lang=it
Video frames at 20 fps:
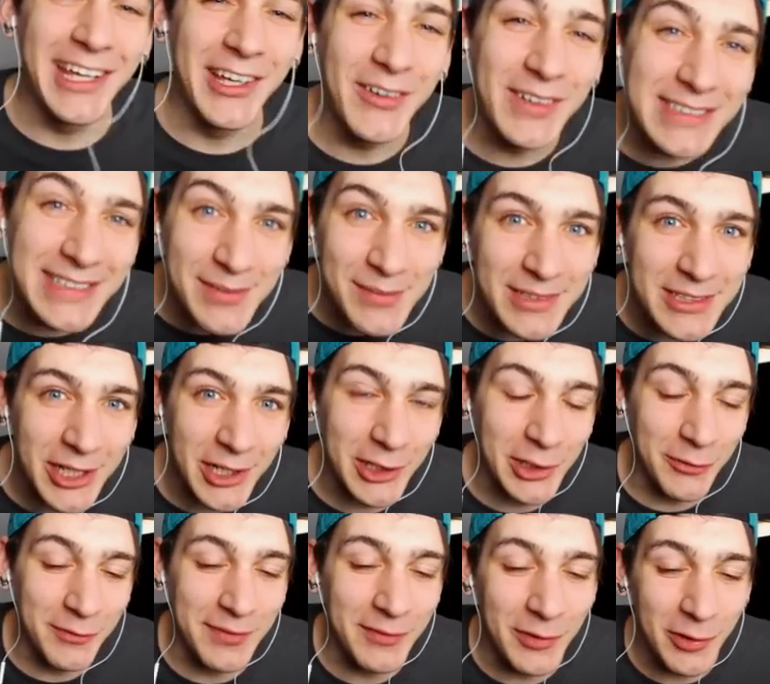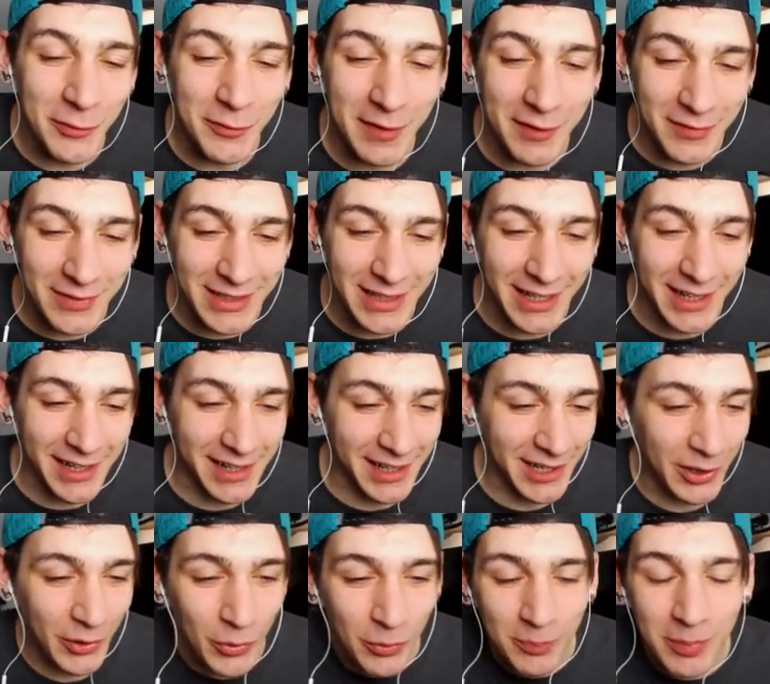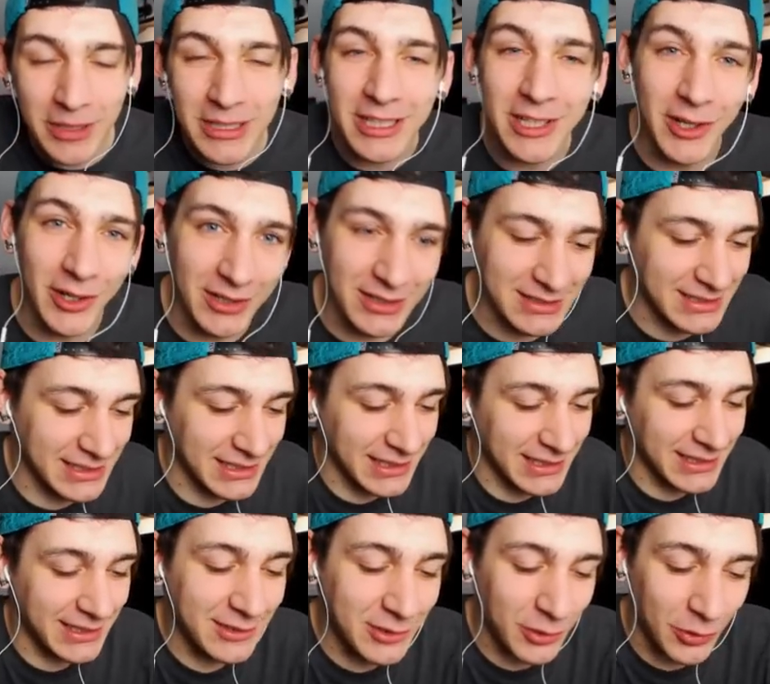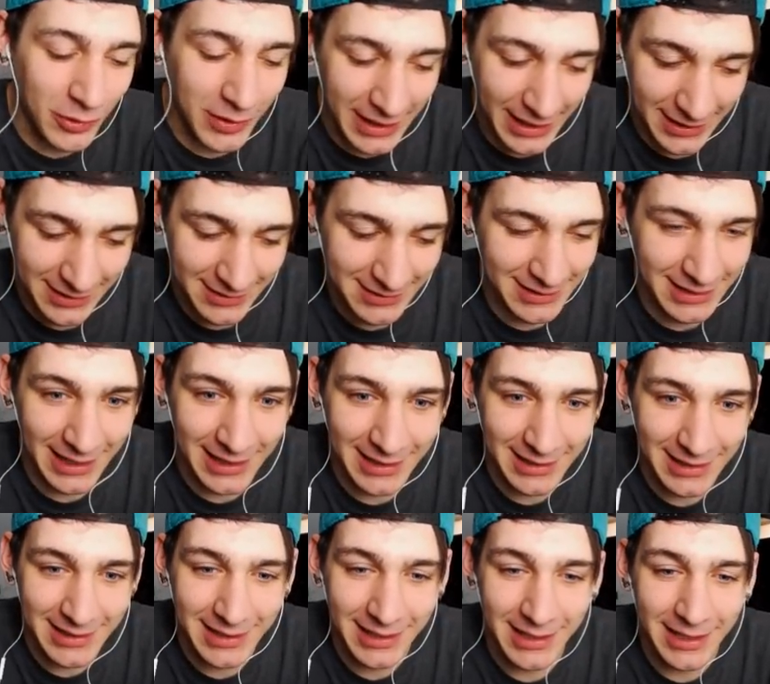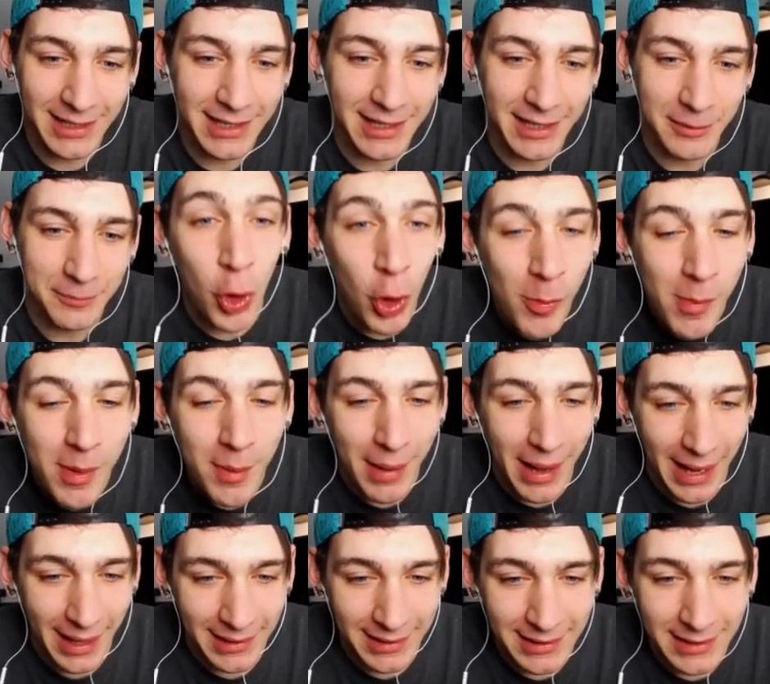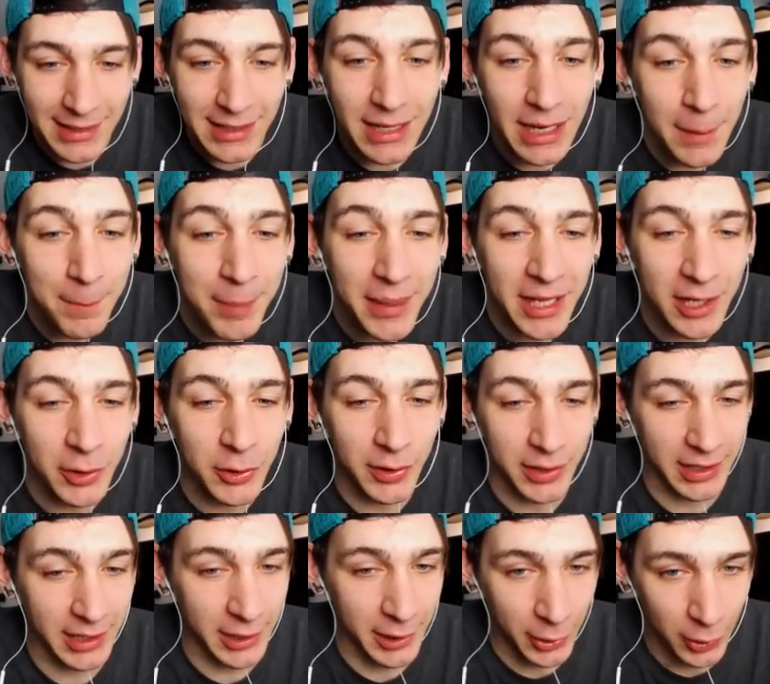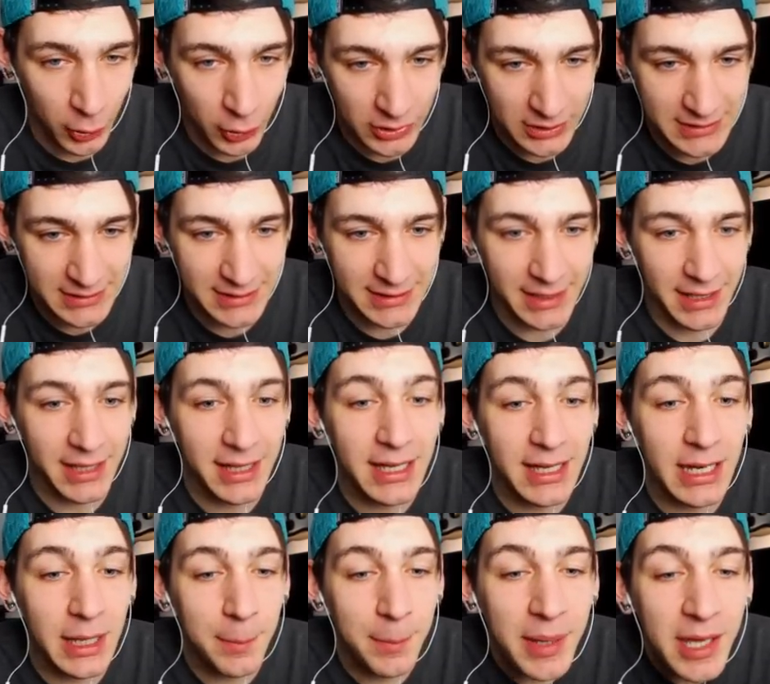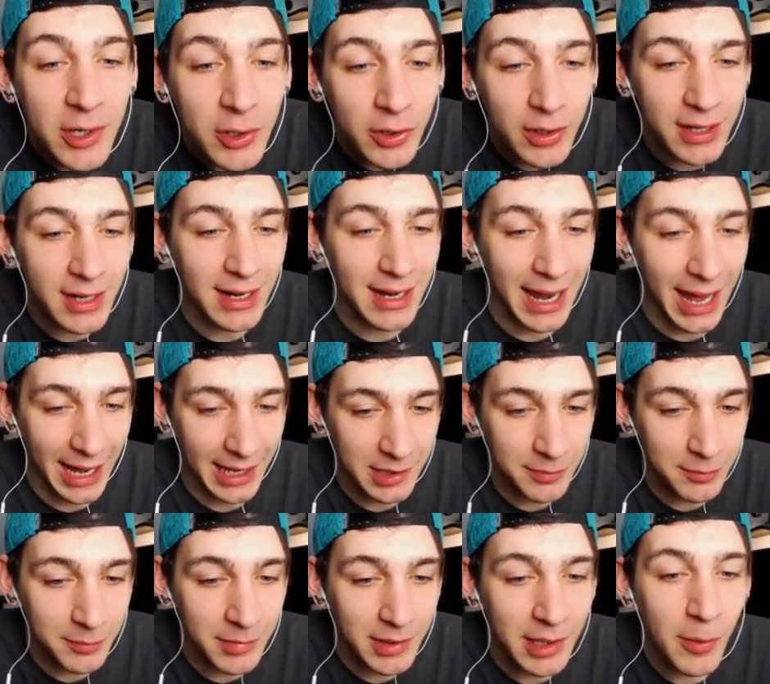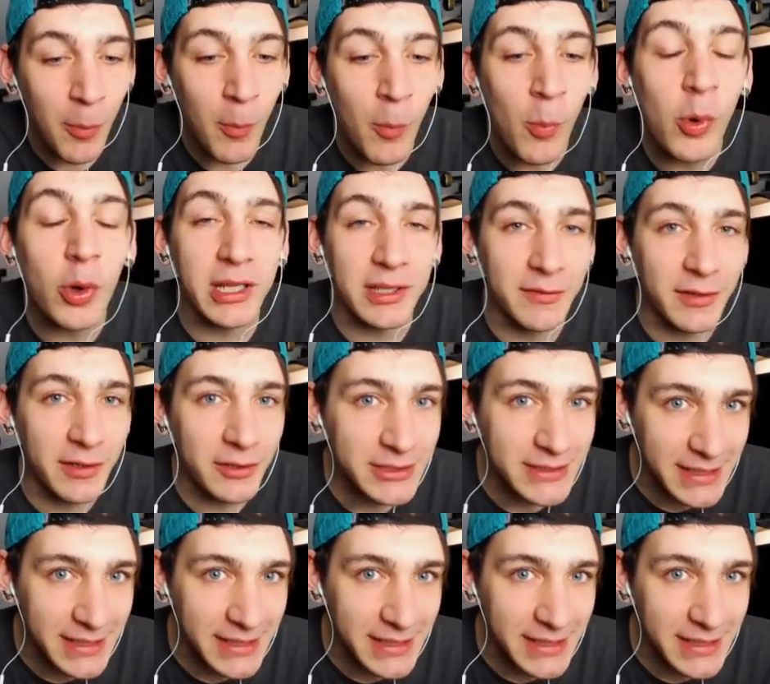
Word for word: in questo episodio vi volevo far vedere un po' di cose, dei trucchetti anche e come mai le pecore rosse e le pecore lime morivano